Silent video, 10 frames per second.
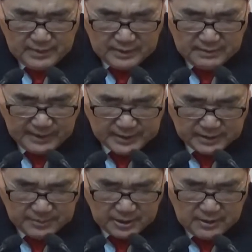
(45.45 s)
이
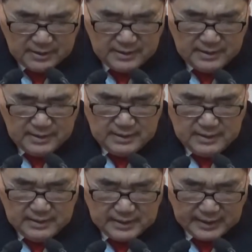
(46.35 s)
말씀을
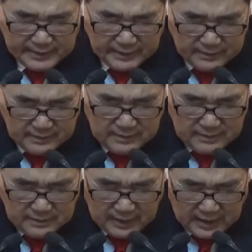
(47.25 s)
깨닫는
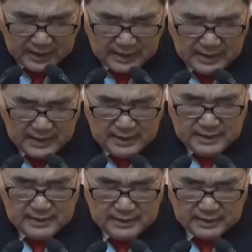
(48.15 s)
은혜가
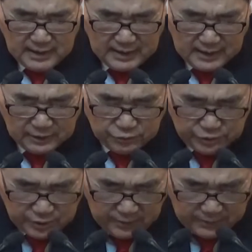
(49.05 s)
있게 하여
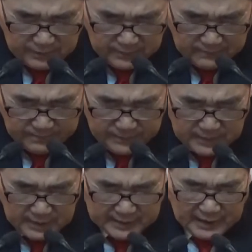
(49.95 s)
주시고
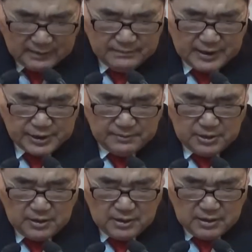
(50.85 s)
깨닫는
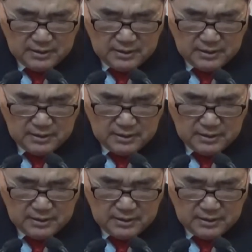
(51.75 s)
말씀을